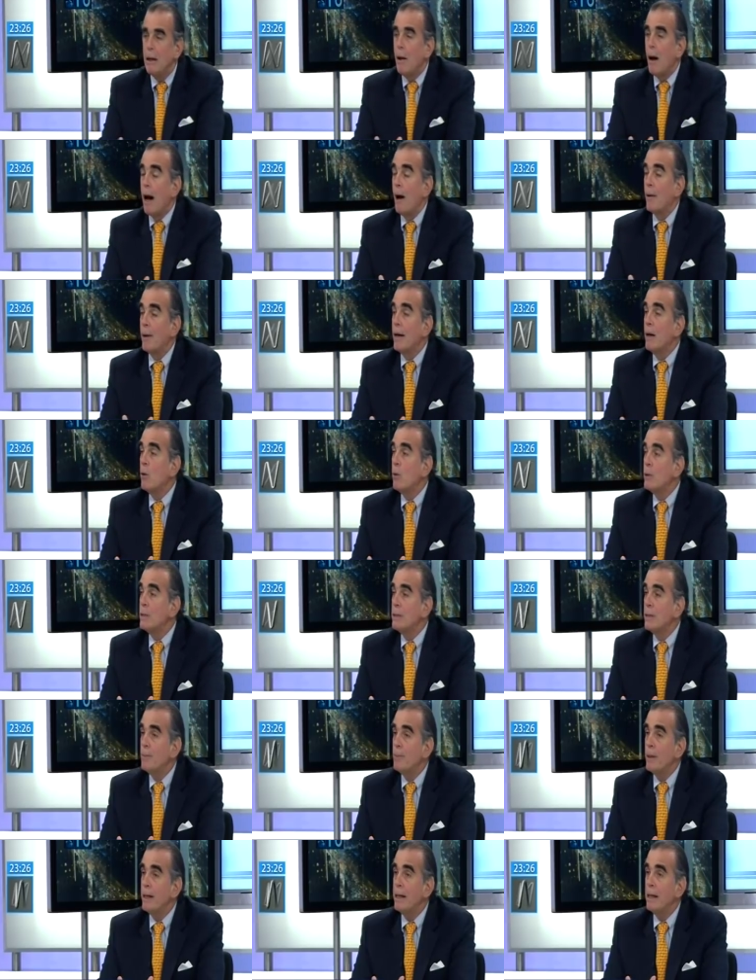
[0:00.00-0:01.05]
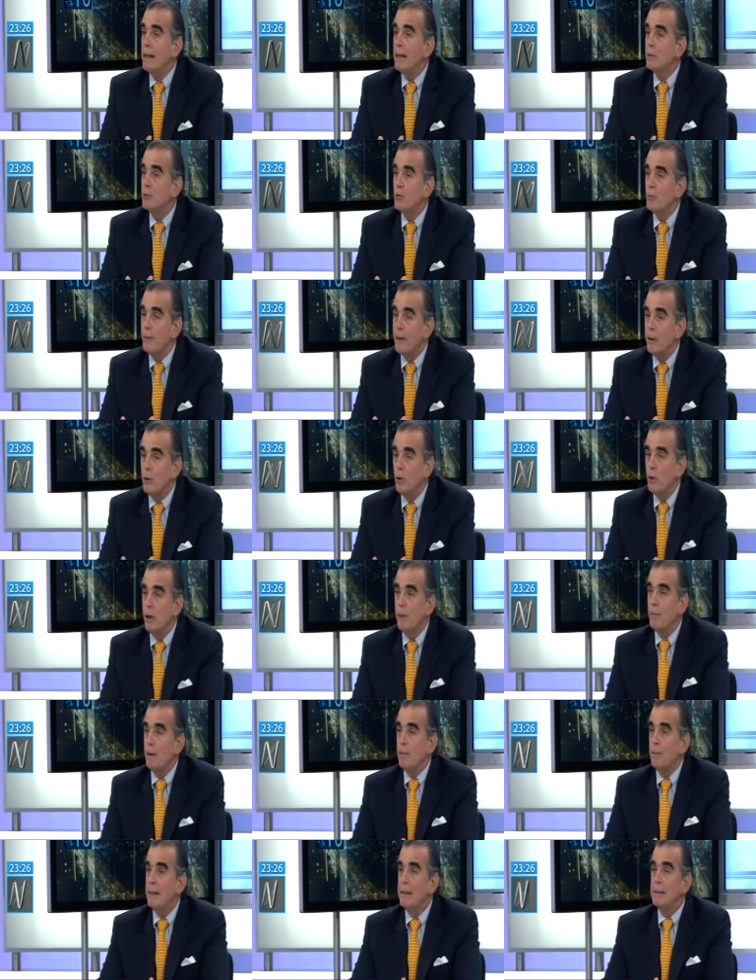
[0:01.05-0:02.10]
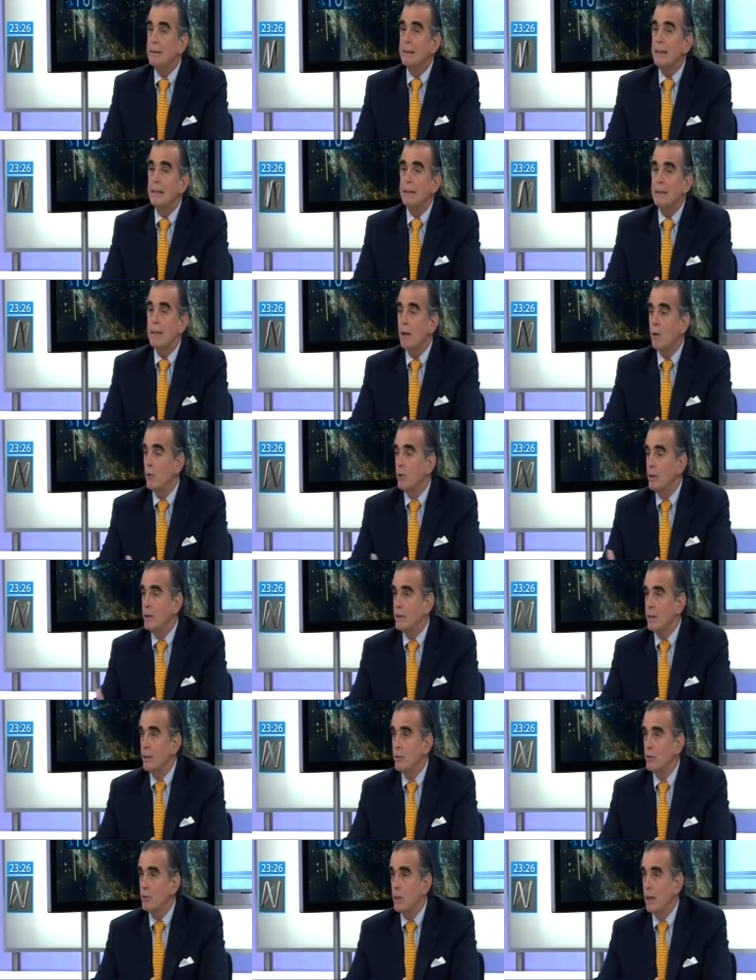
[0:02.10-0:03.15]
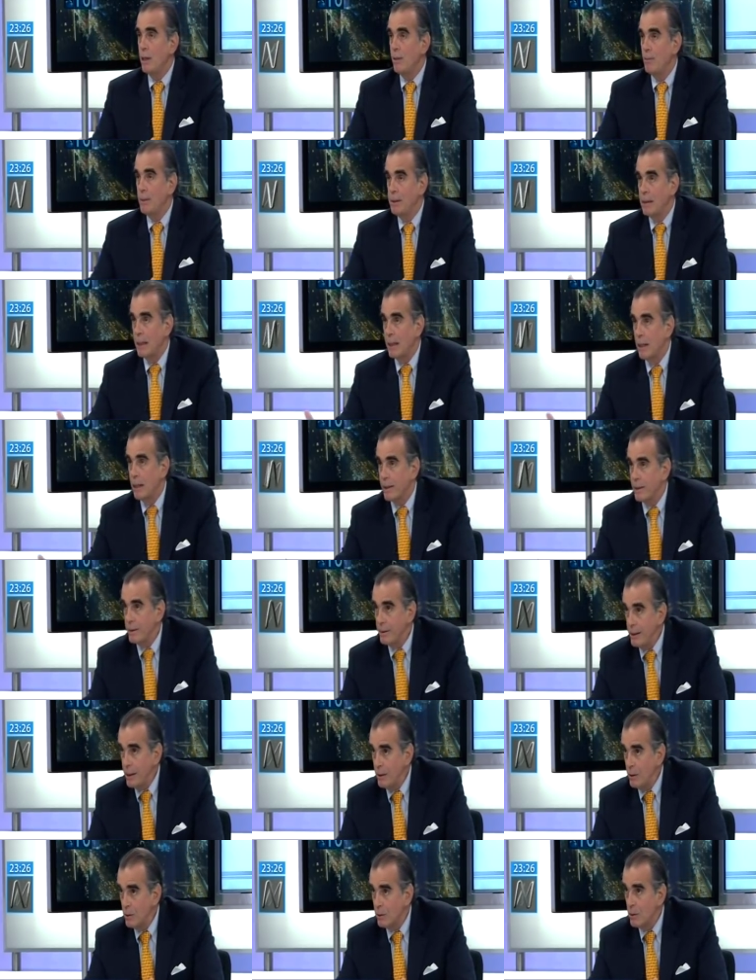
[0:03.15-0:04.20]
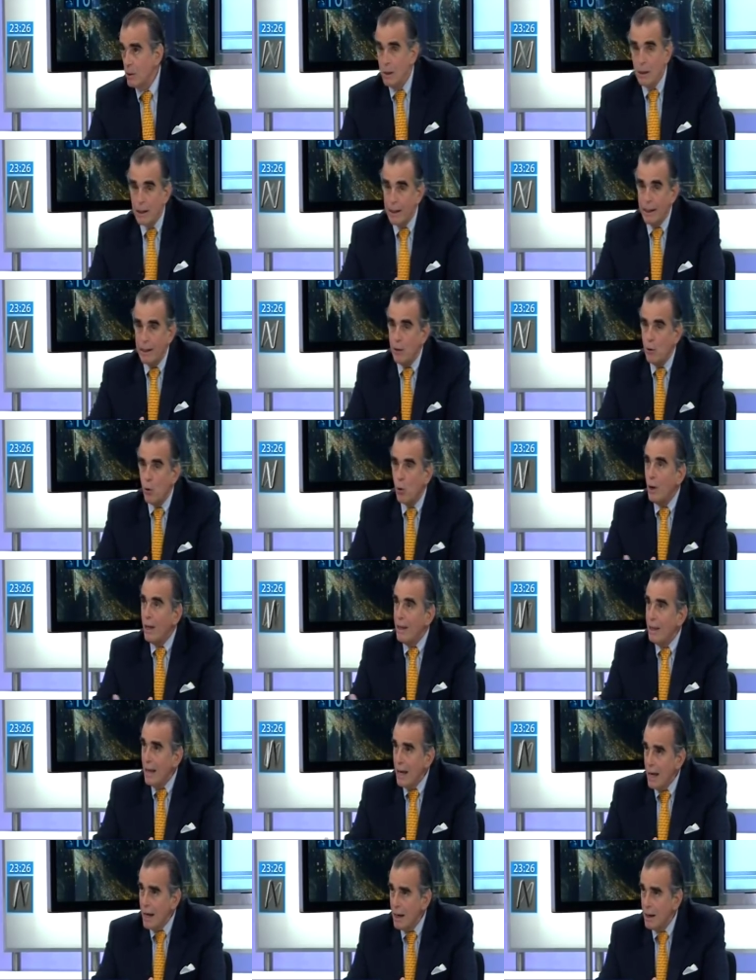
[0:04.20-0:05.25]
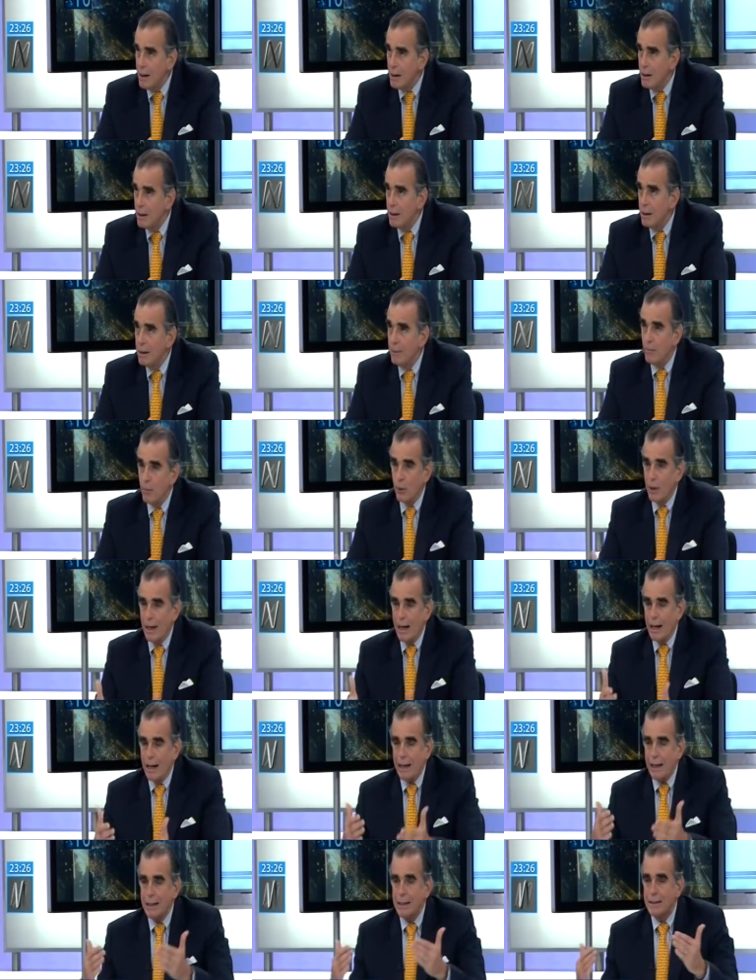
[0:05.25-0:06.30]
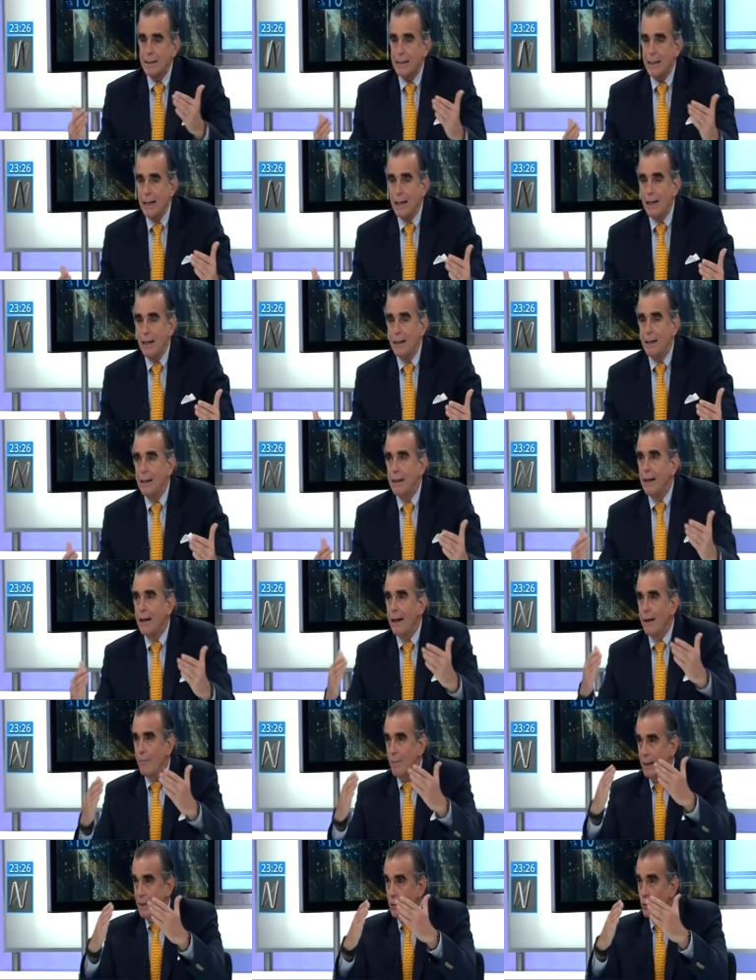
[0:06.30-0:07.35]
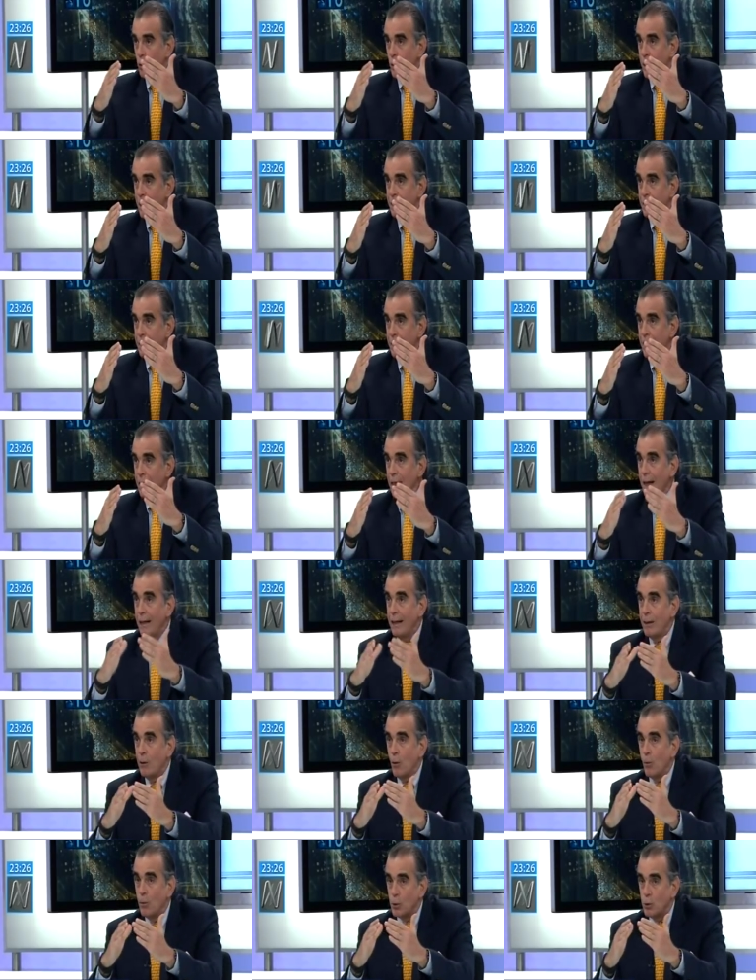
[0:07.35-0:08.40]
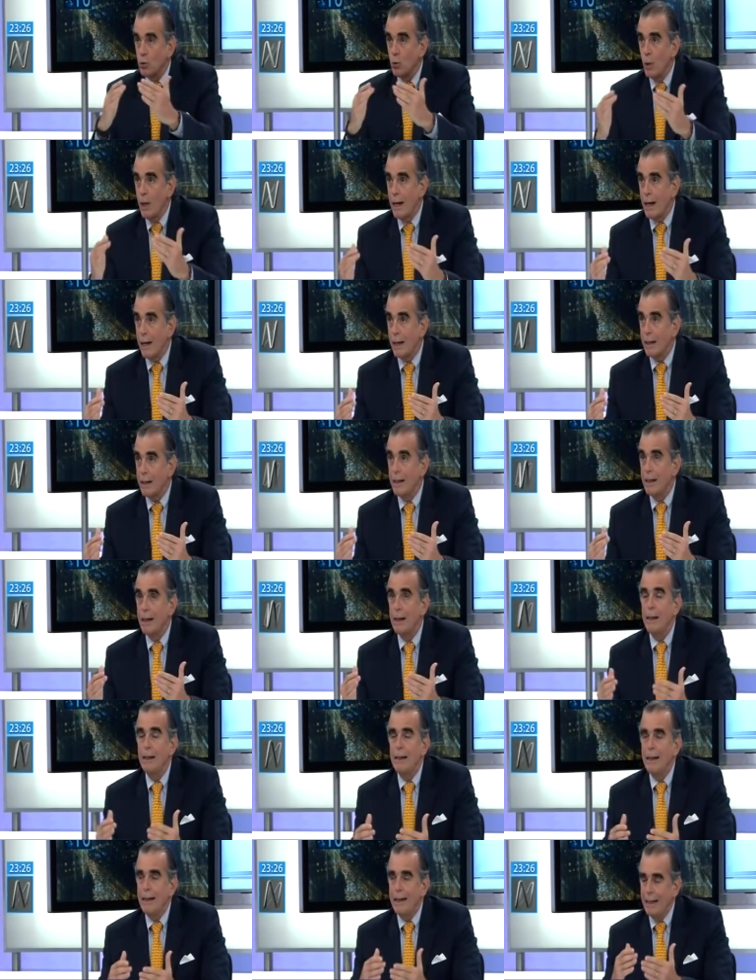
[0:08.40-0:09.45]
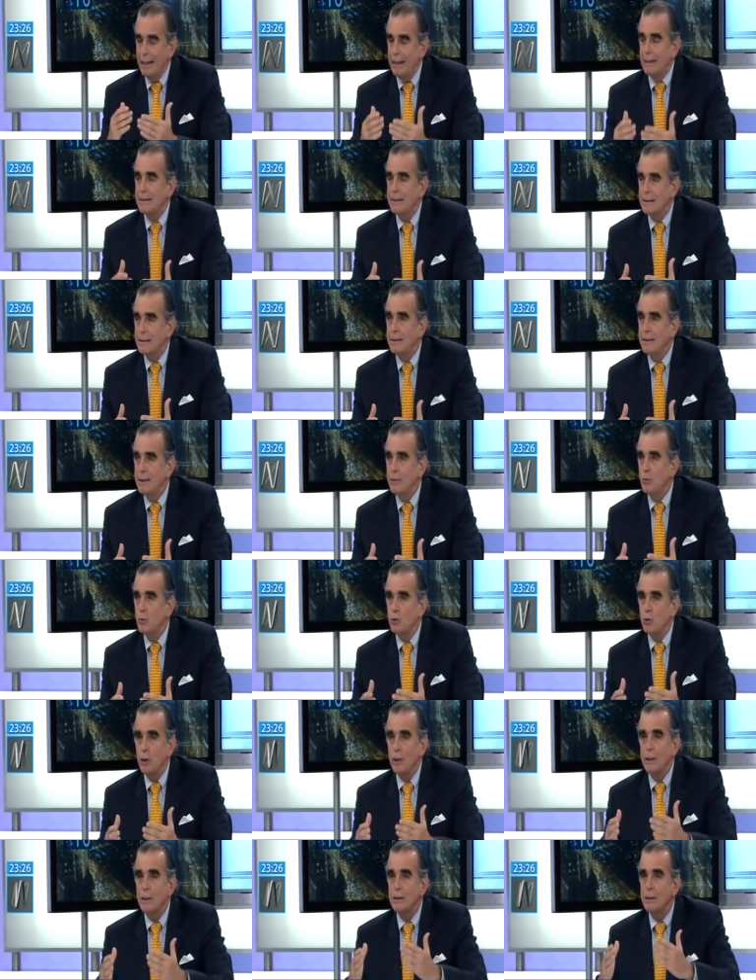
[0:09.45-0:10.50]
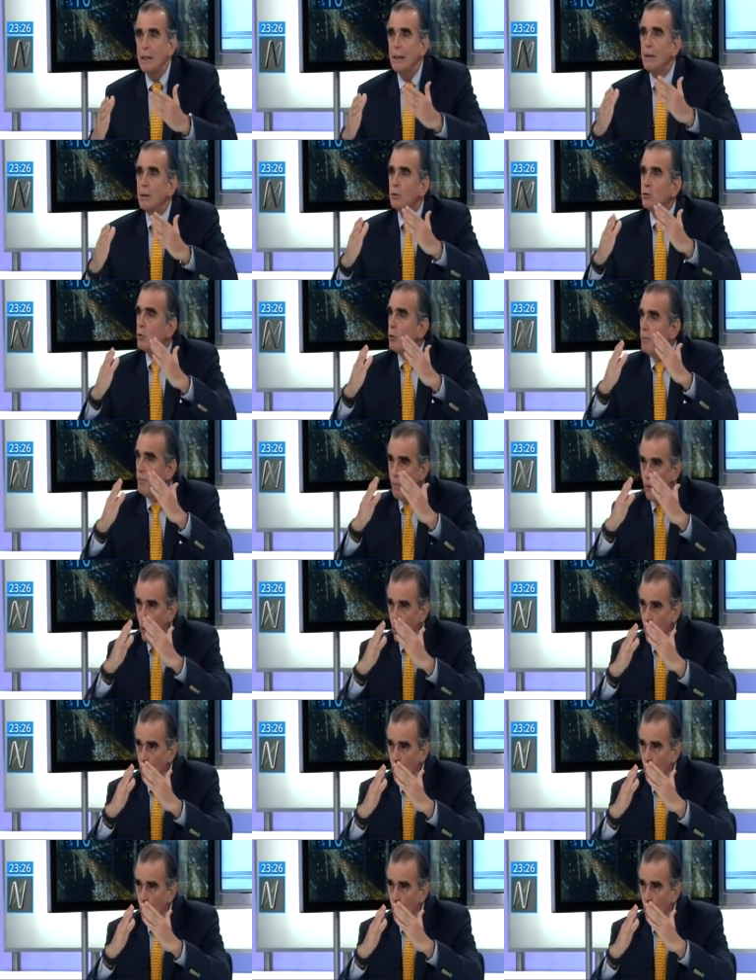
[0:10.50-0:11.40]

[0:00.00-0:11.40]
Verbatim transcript: Habrán jueces pues que de la superior de primera instancia a los diez años se le invitará al retiro, que no le da, porque la carrera será meritocrática y como toda carrera en estas instituciones, son pocos